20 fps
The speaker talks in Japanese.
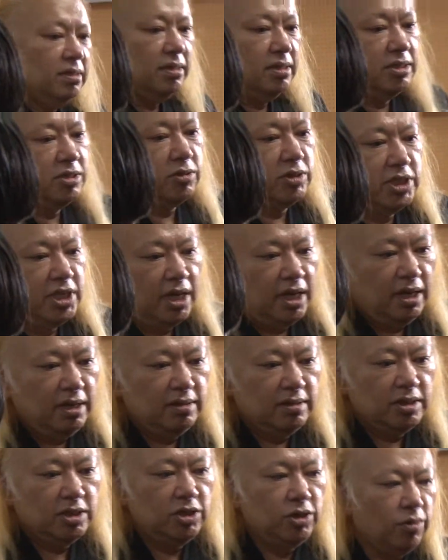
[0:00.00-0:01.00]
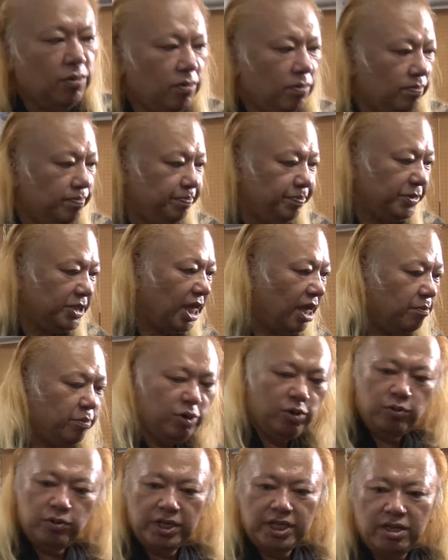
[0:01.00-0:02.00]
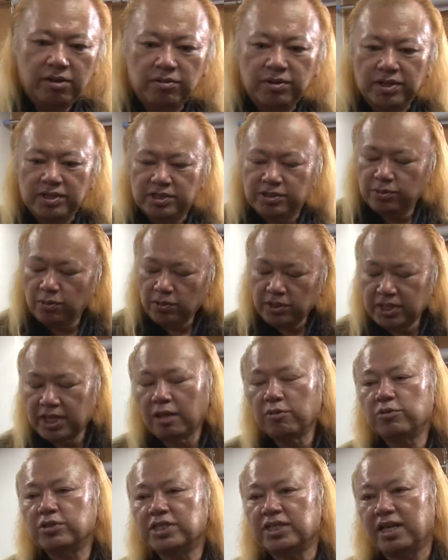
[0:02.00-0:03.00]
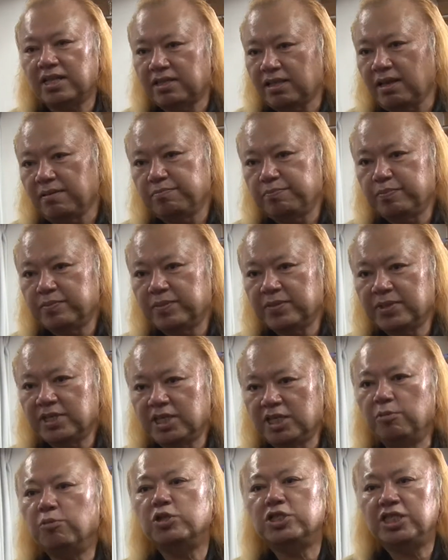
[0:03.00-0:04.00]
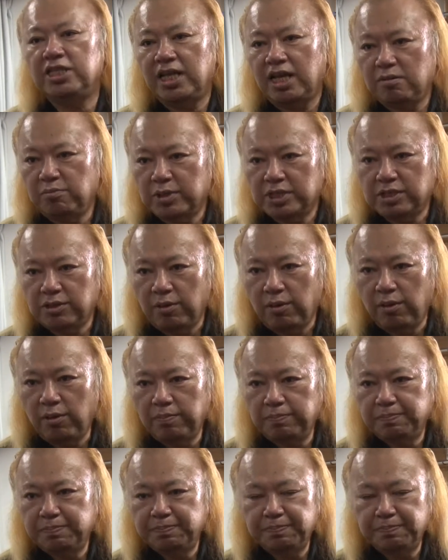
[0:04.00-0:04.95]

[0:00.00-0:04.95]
そして今日催眠を受けたことがすごい楽しかった気持ちになりますよ